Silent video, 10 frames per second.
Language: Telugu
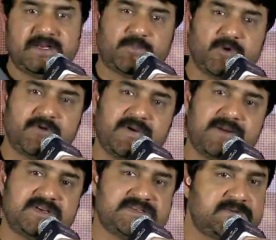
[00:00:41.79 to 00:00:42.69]
నేను ఎప్పుడో
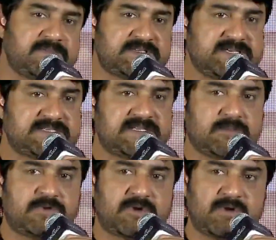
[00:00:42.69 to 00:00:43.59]
ఫ్యామిలీ సినిమాలు చేశాను
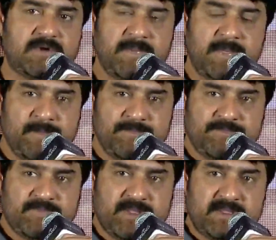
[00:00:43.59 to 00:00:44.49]
అప్పట్లో
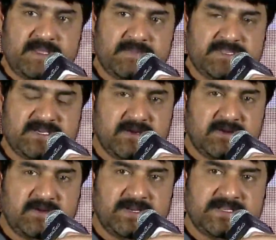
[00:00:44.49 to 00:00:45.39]
ఈ
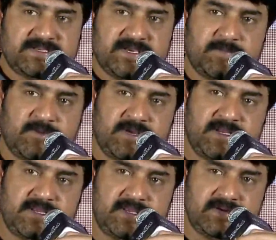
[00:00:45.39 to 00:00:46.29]
మధ్యకాలంలో నేను చేయకపోయినా
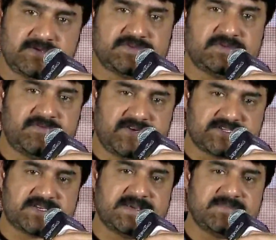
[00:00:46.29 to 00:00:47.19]
ఈరోజు
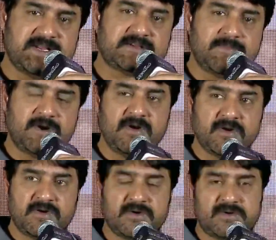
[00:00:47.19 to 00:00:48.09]
ఫస్ట్ టైం నేను
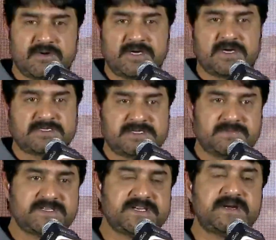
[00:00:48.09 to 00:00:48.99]
తమిళ్లో ఒక
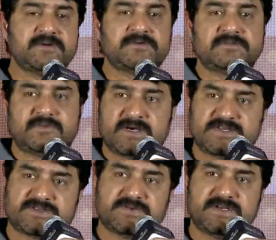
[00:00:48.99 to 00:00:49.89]
సినిమా చేయడం
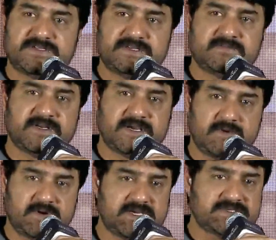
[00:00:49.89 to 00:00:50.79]
వారసుడు అనే సినిమా నాకు
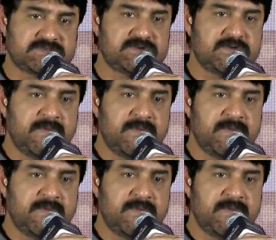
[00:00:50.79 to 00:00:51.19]
అవకాశం